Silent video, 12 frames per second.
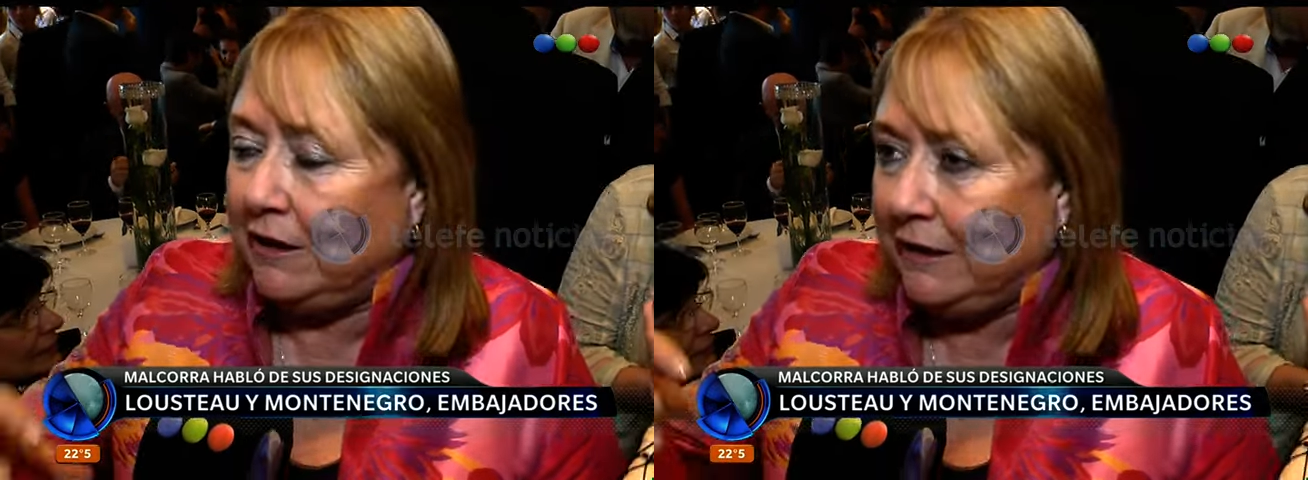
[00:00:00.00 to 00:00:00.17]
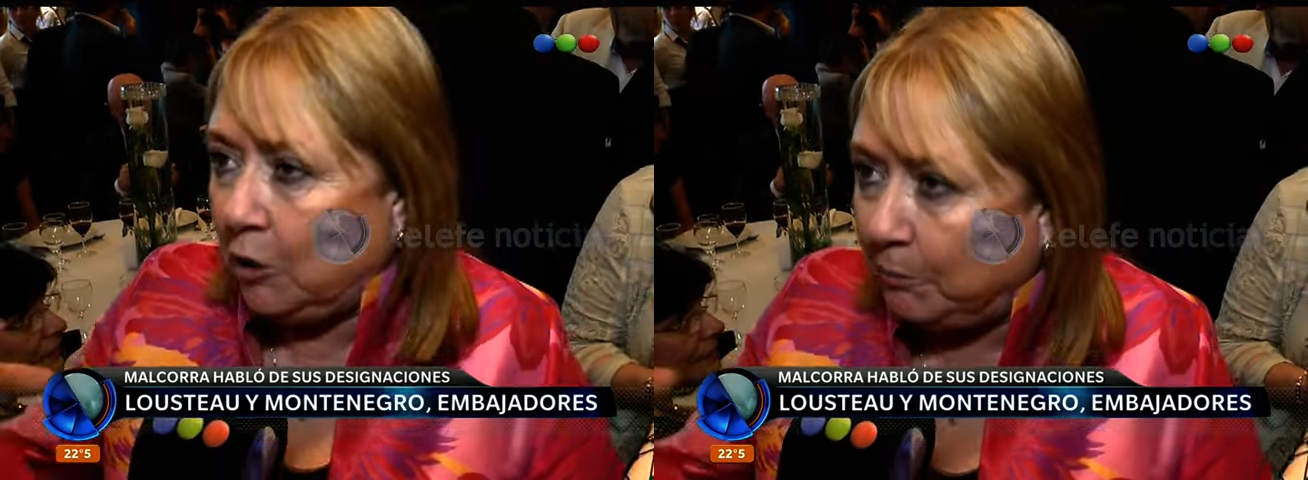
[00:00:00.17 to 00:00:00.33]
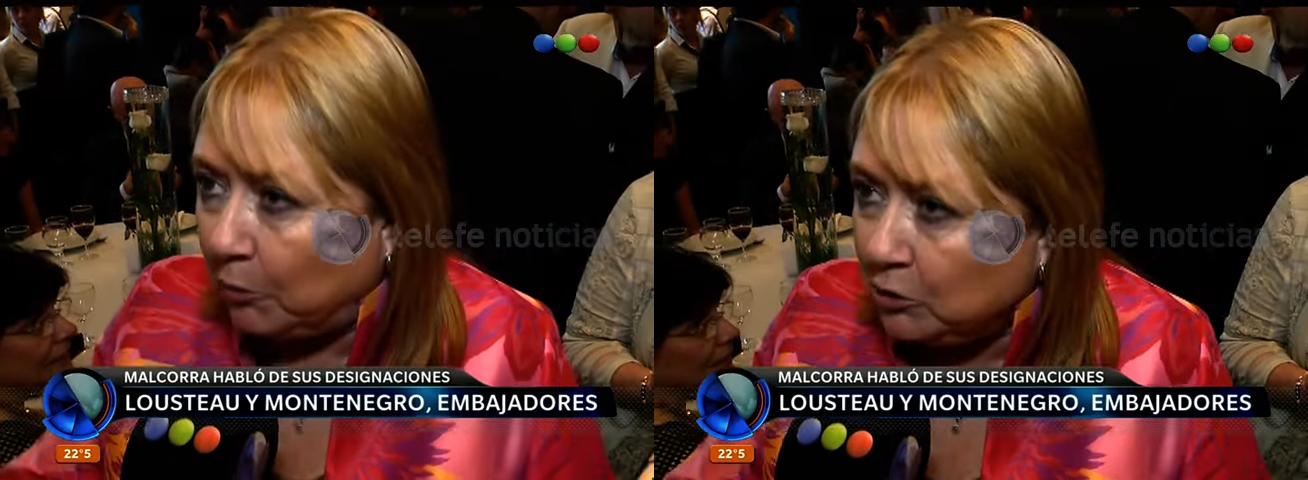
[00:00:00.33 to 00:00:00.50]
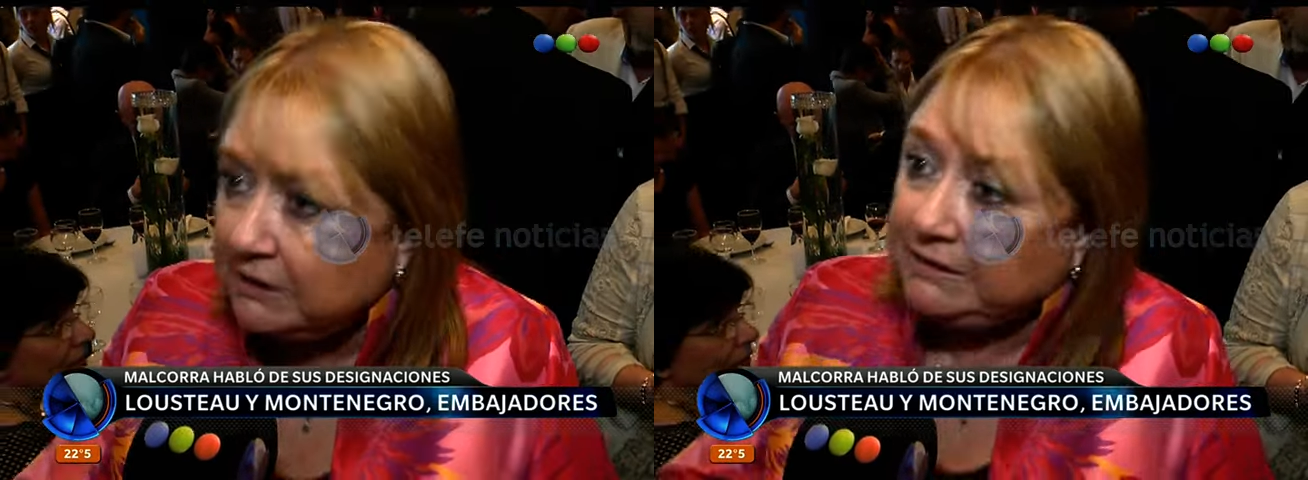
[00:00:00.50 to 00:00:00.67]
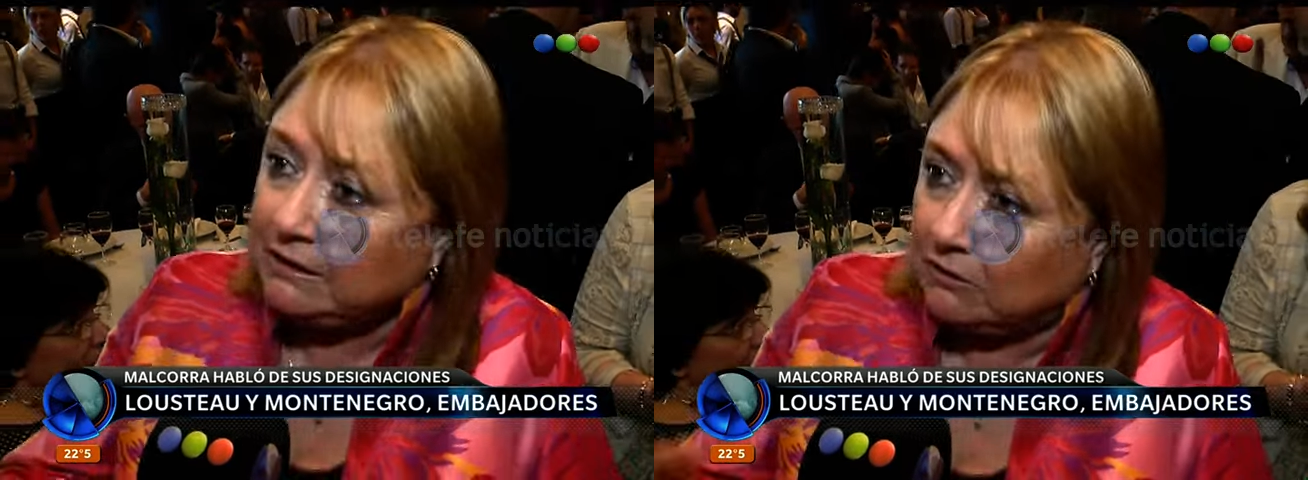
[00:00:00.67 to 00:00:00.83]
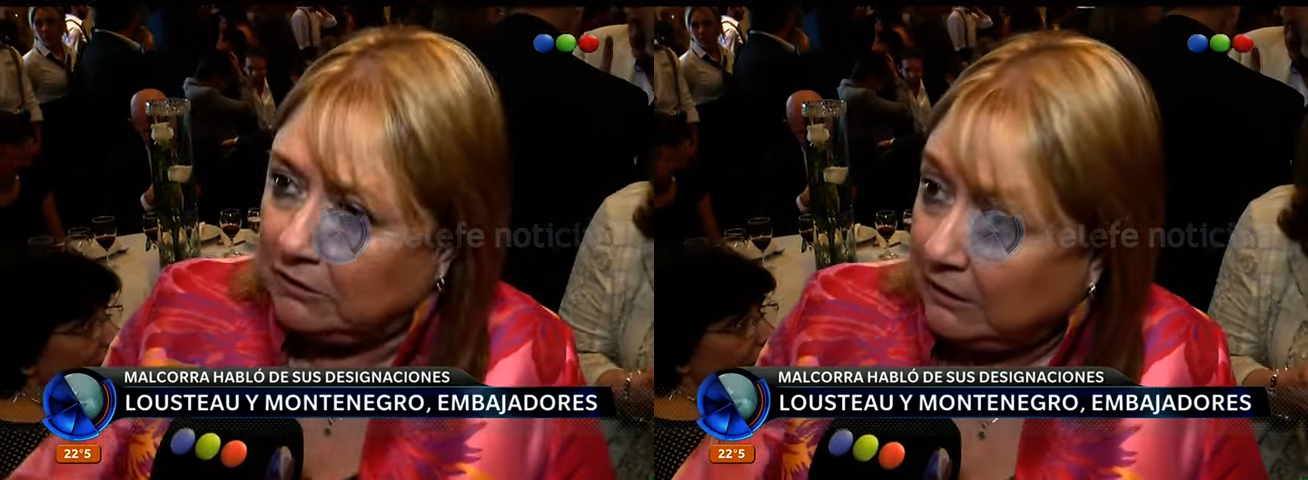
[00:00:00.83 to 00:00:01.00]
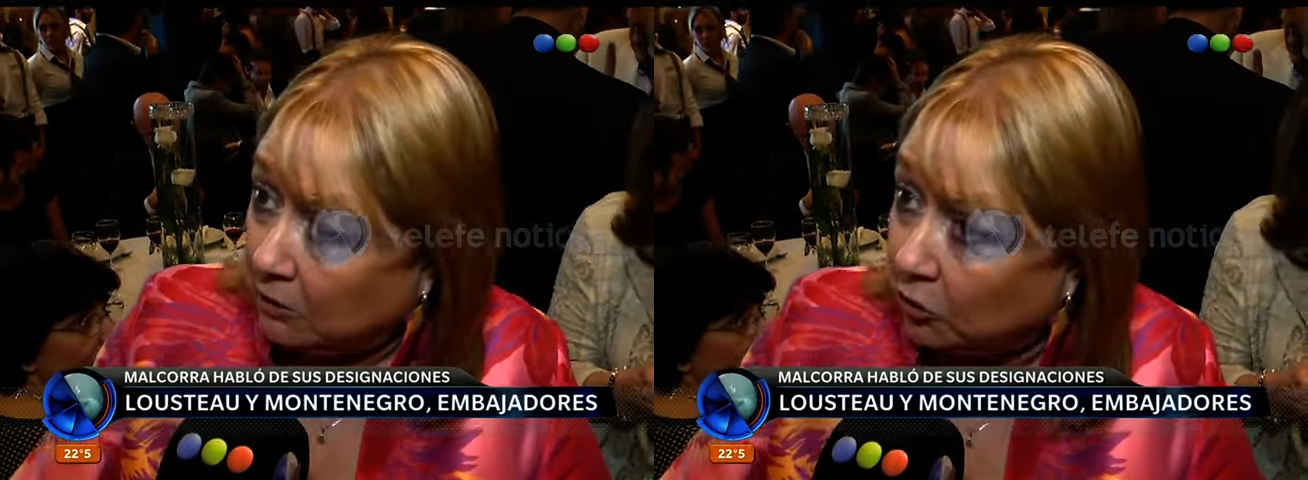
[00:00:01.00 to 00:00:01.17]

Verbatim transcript: desde lo político, desde lo